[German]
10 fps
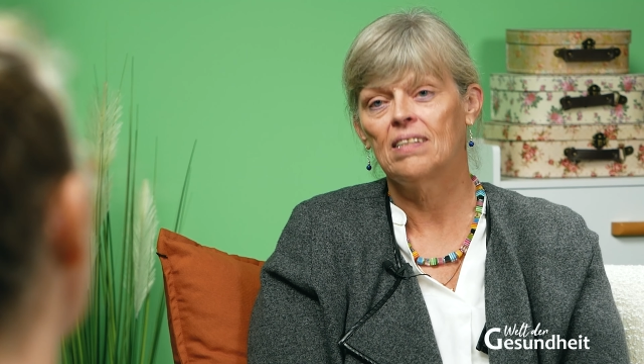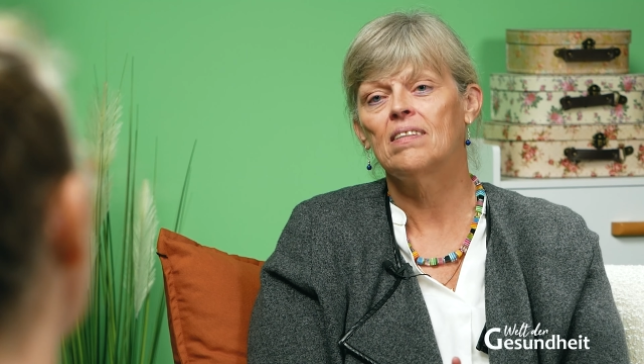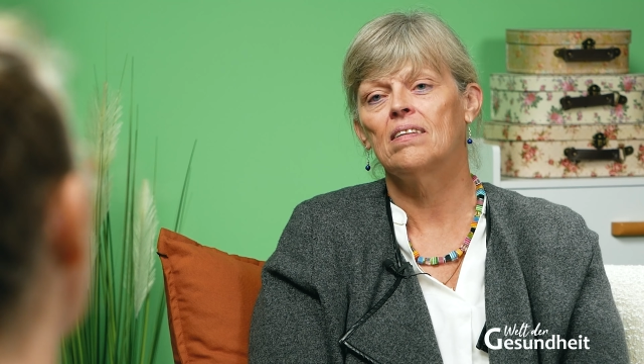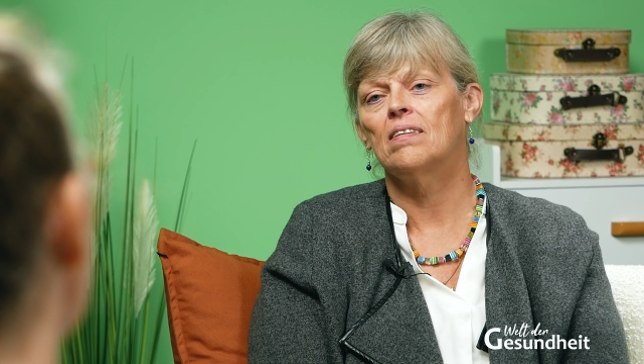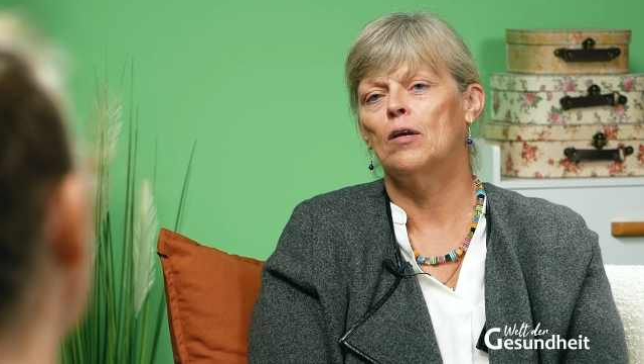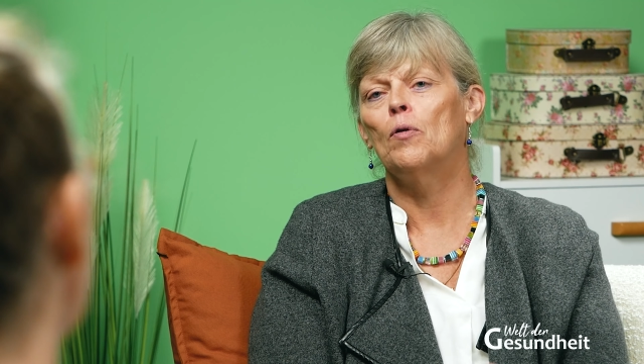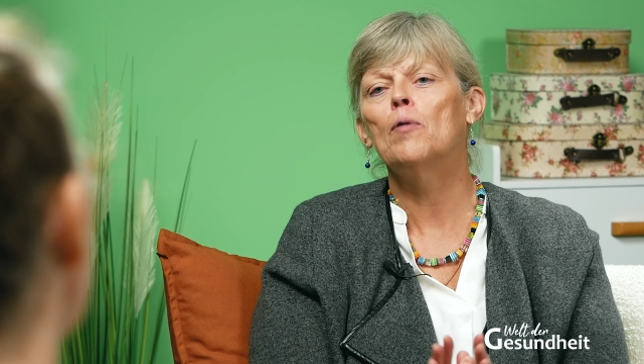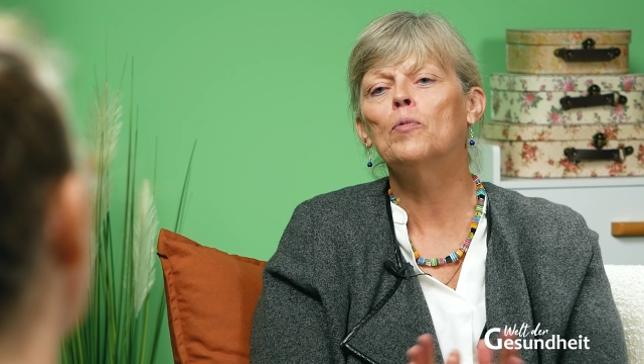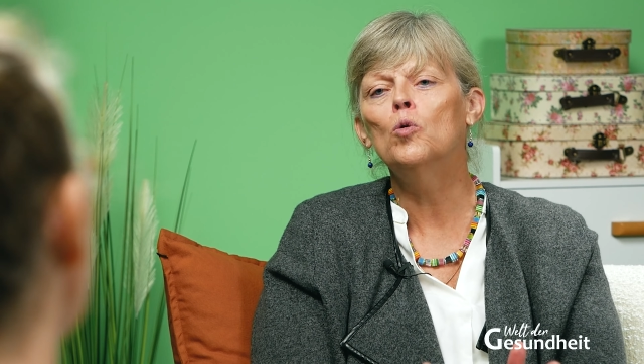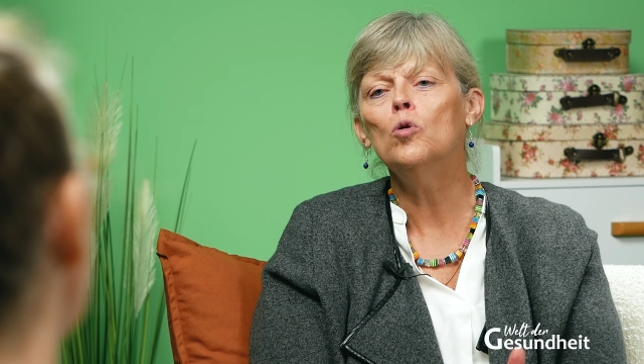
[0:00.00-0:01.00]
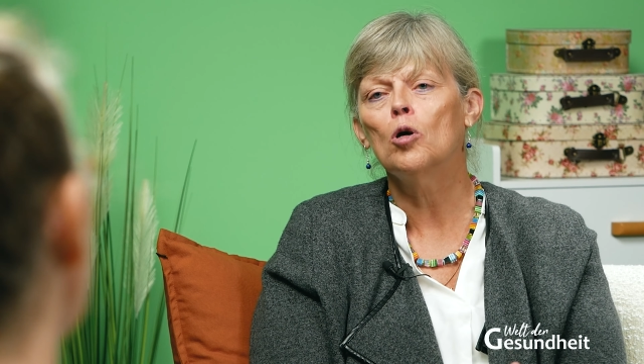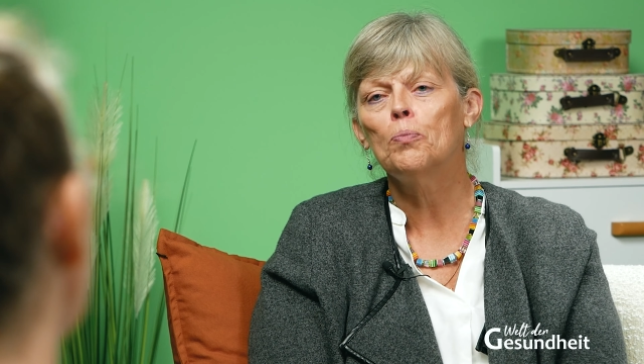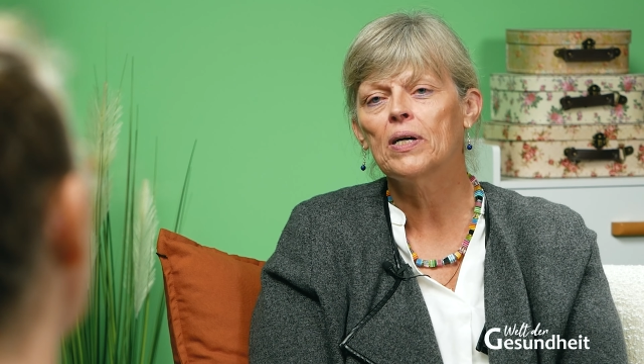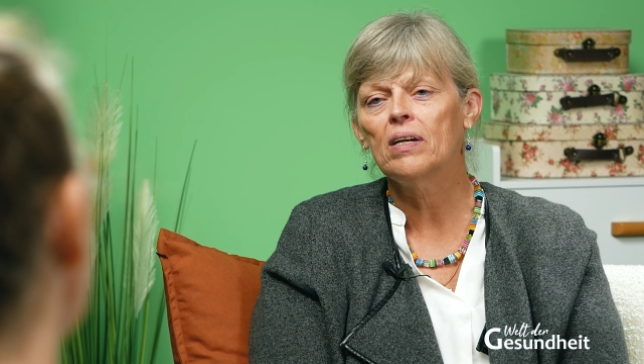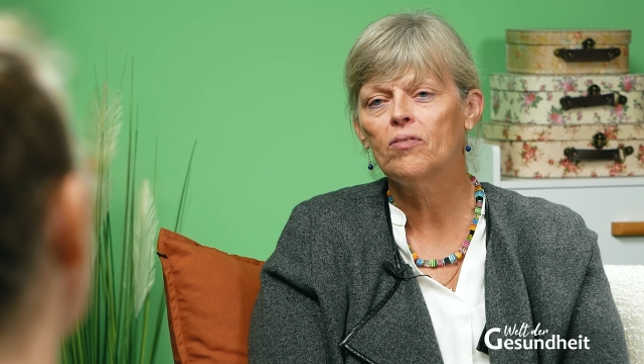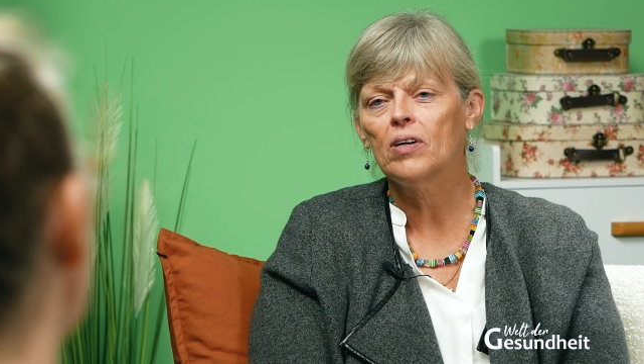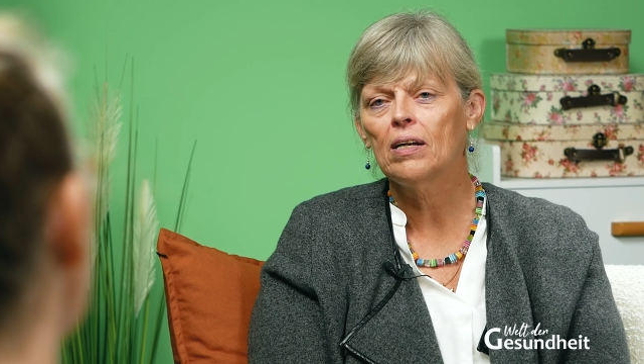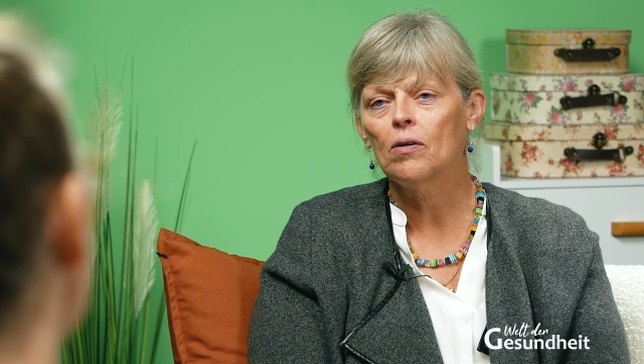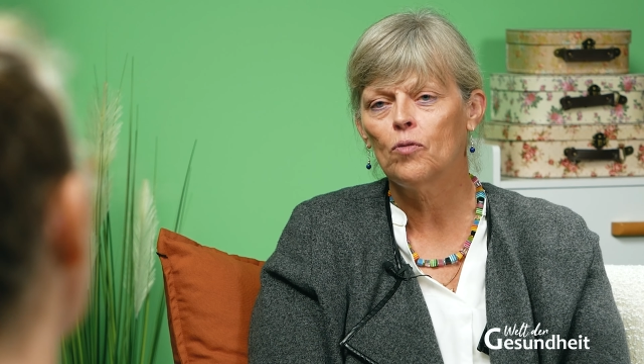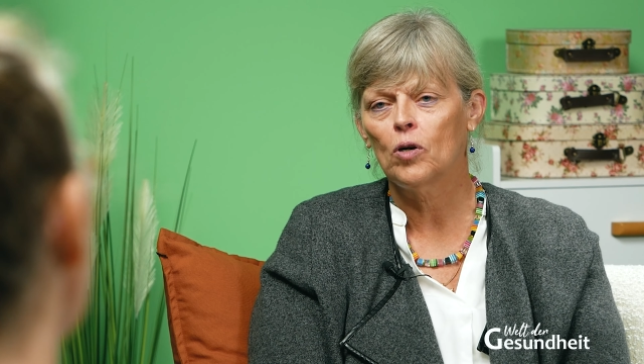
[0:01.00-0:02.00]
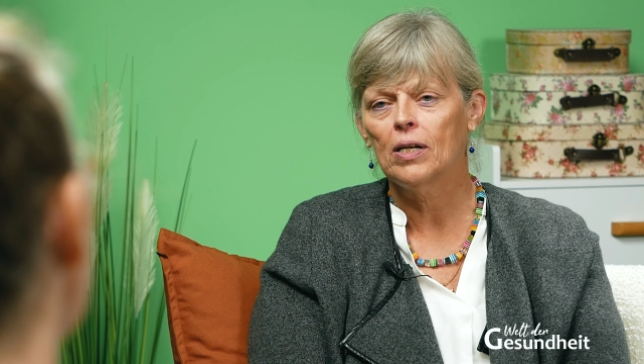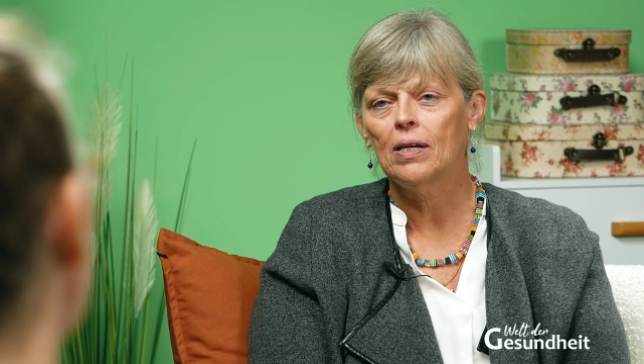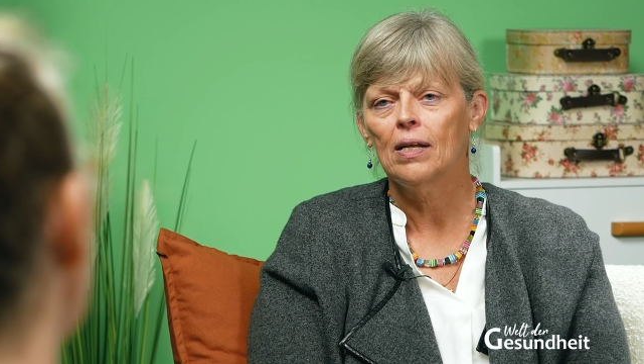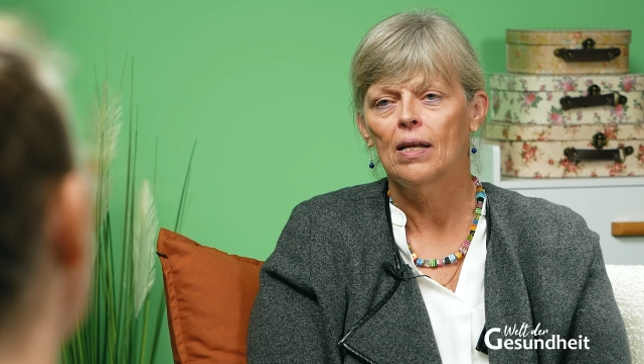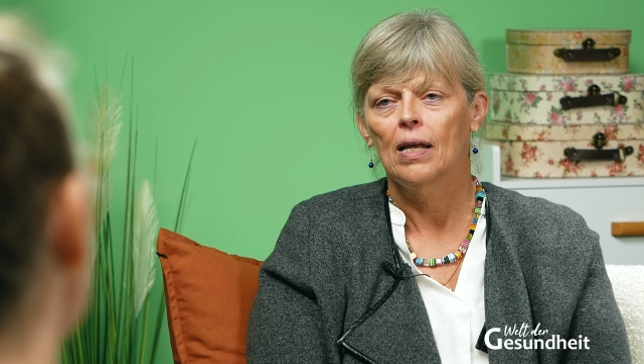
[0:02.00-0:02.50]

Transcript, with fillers: es ist im Guten operiert worden.